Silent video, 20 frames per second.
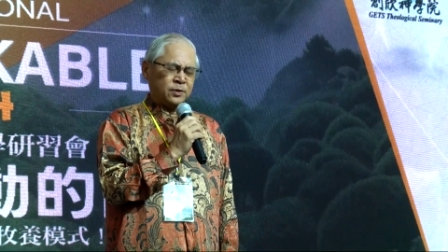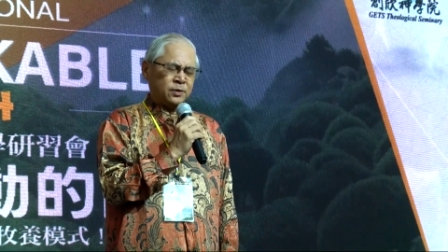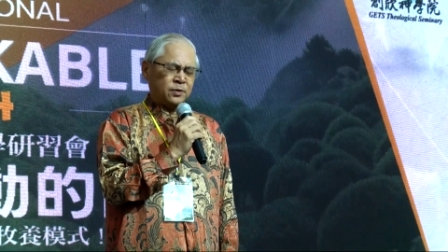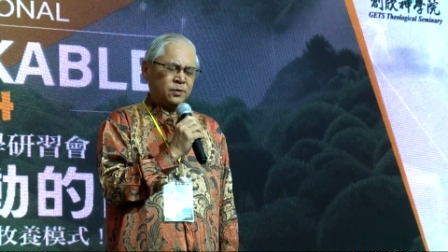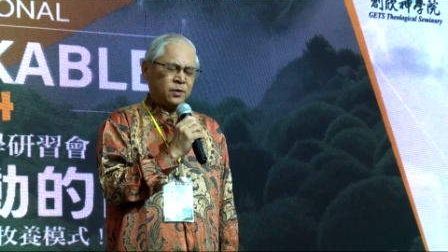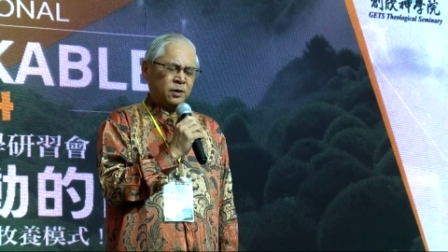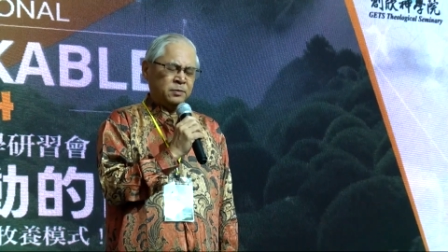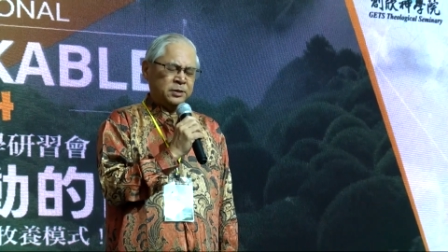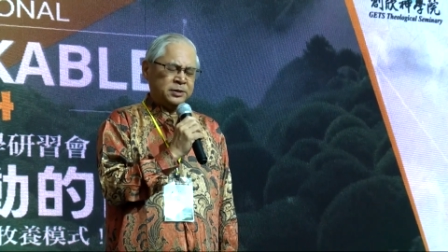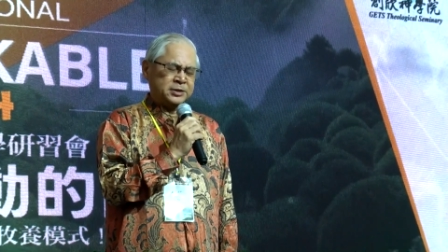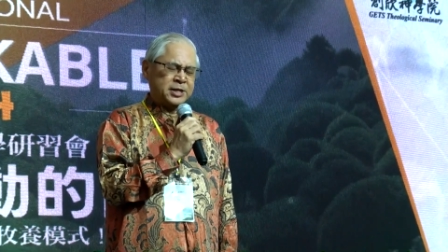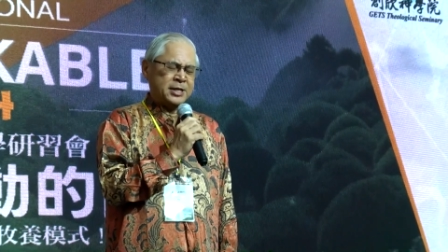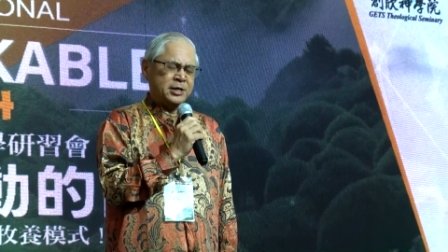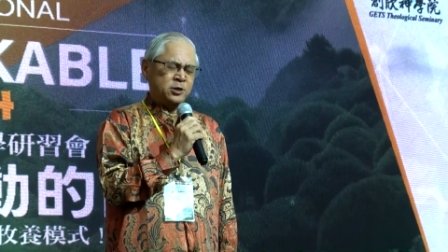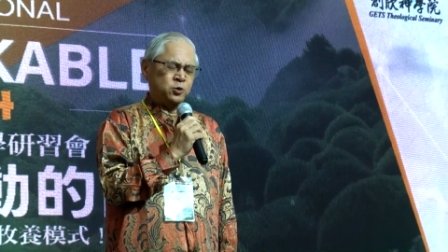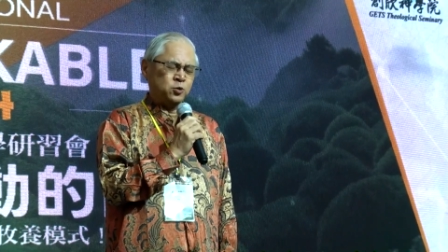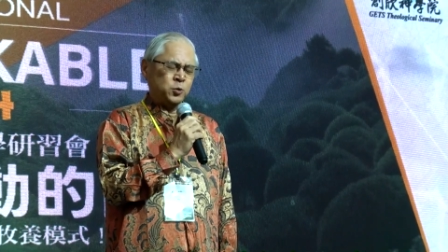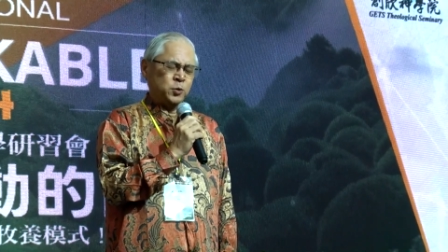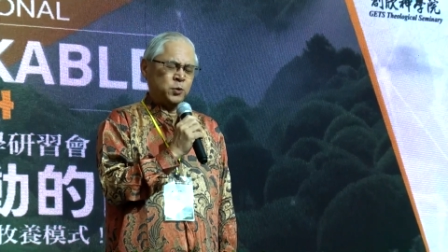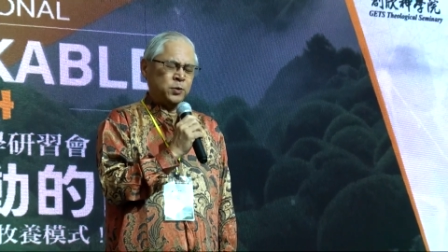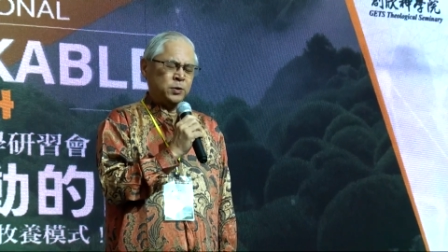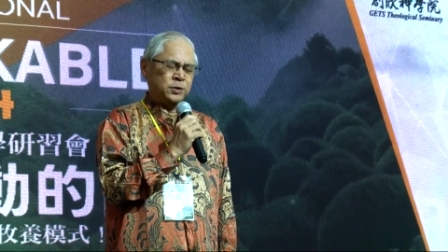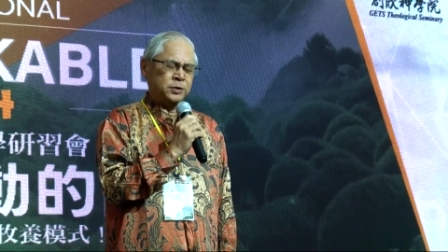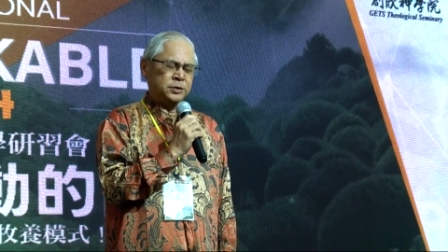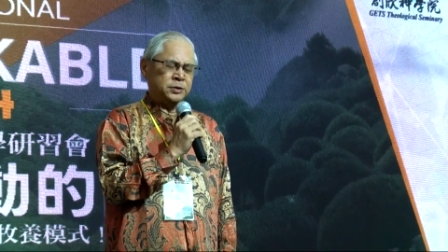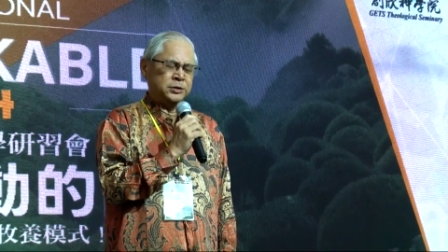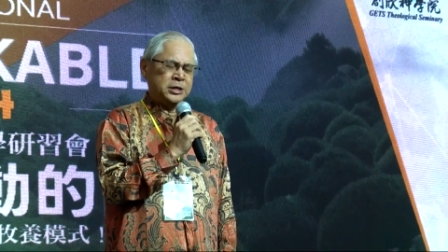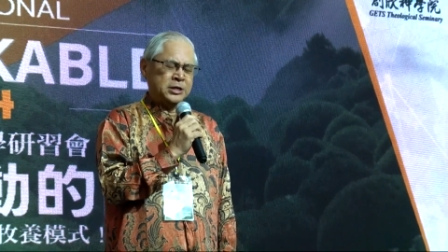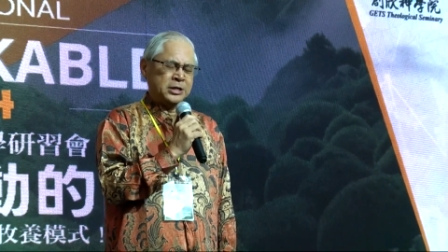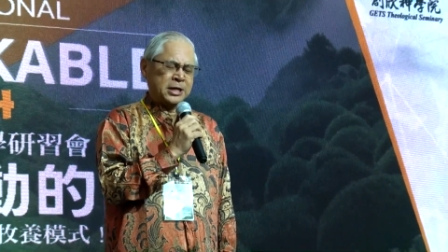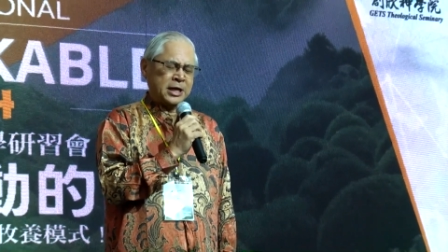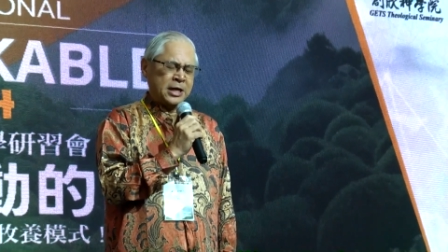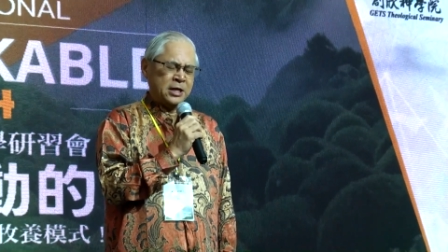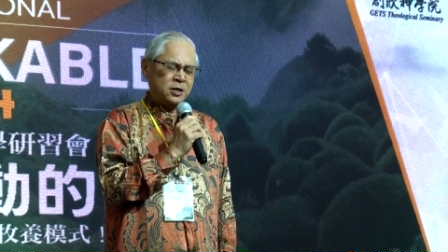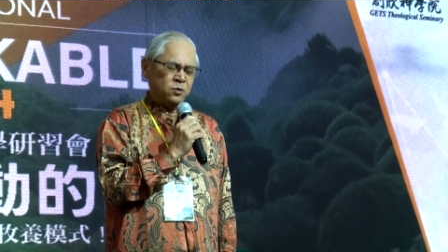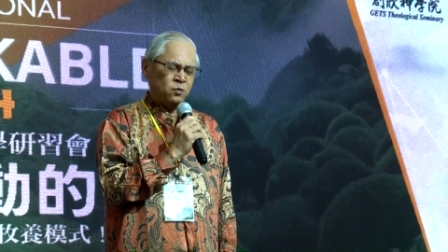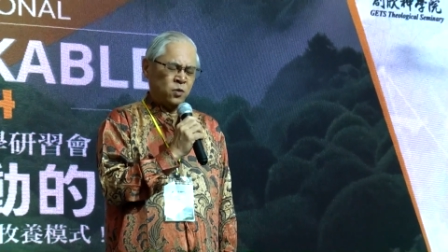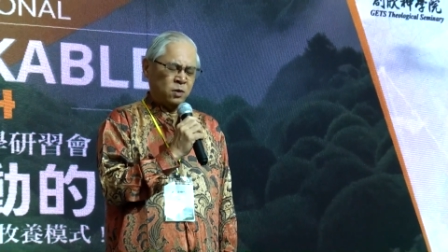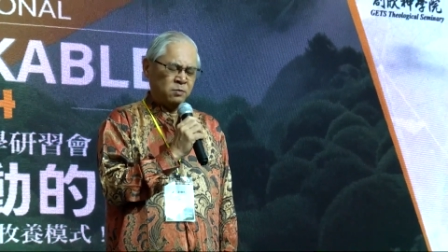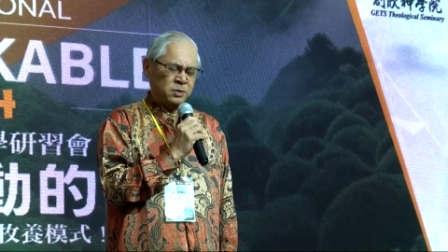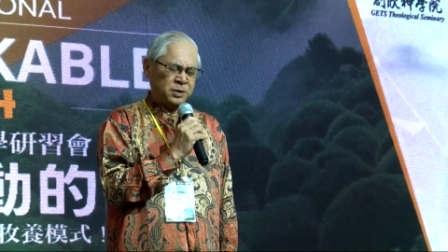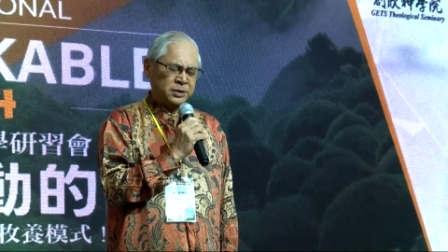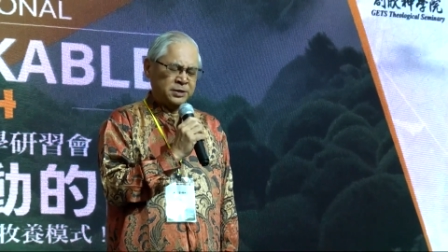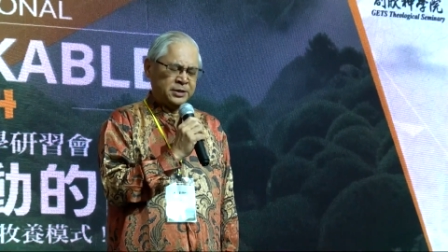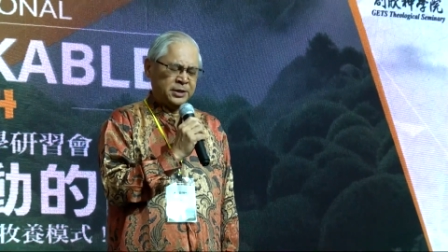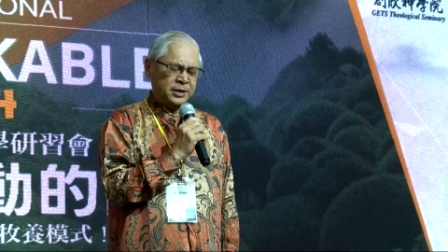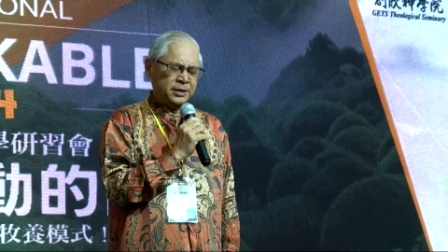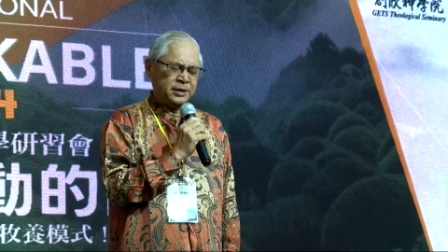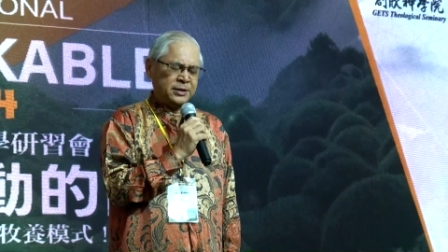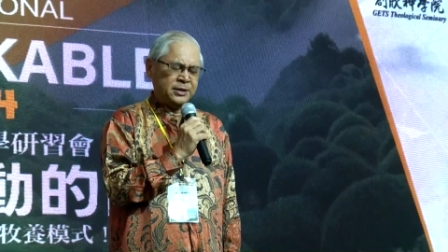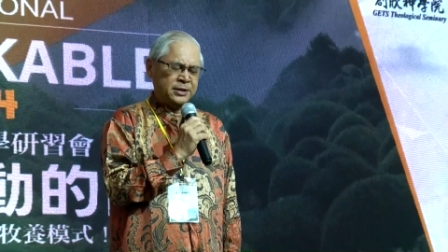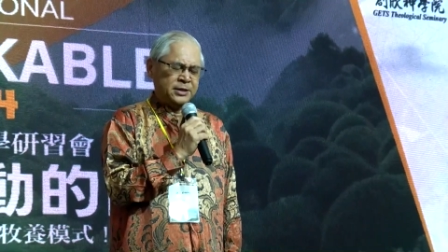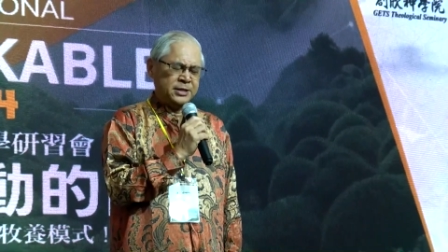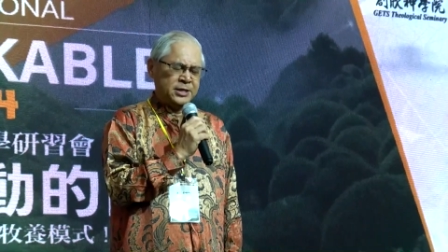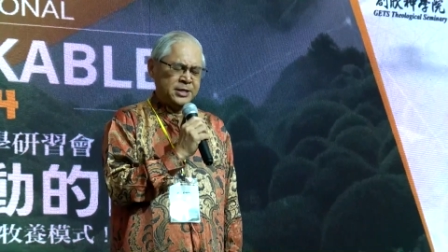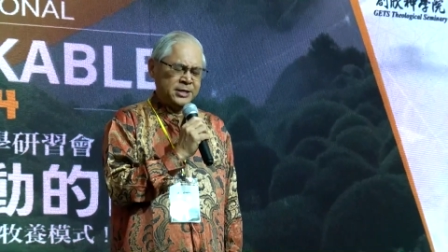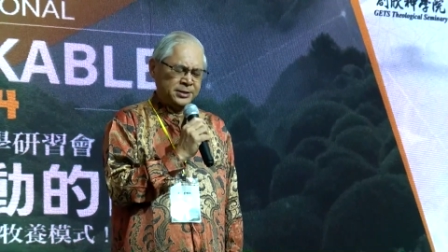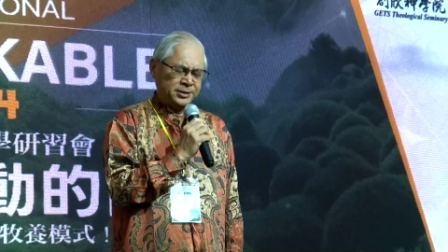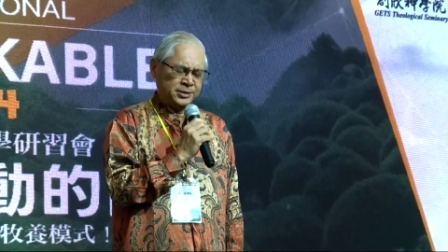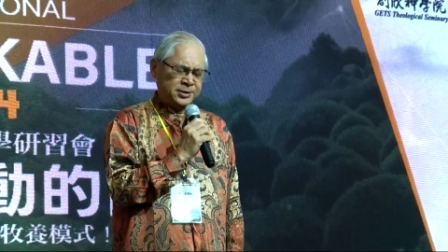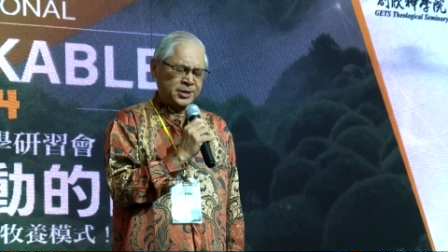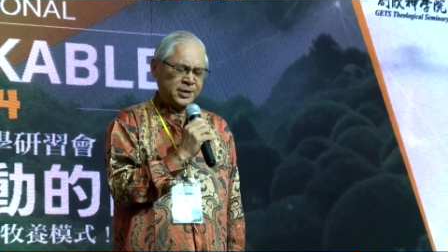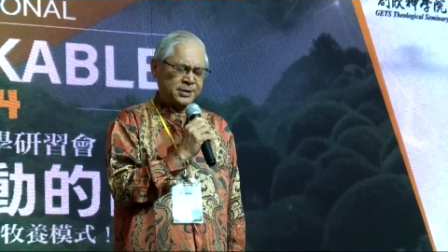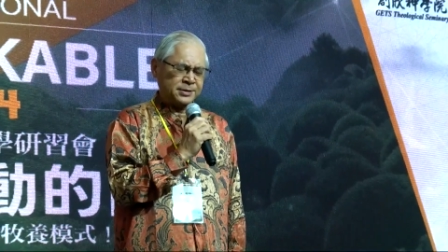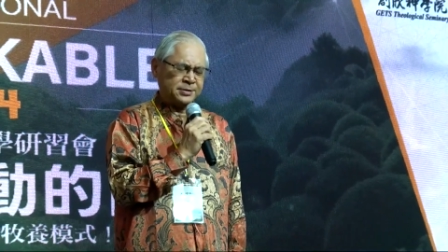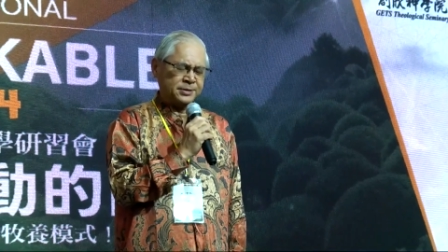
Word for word: 我们带着你给我们的意向。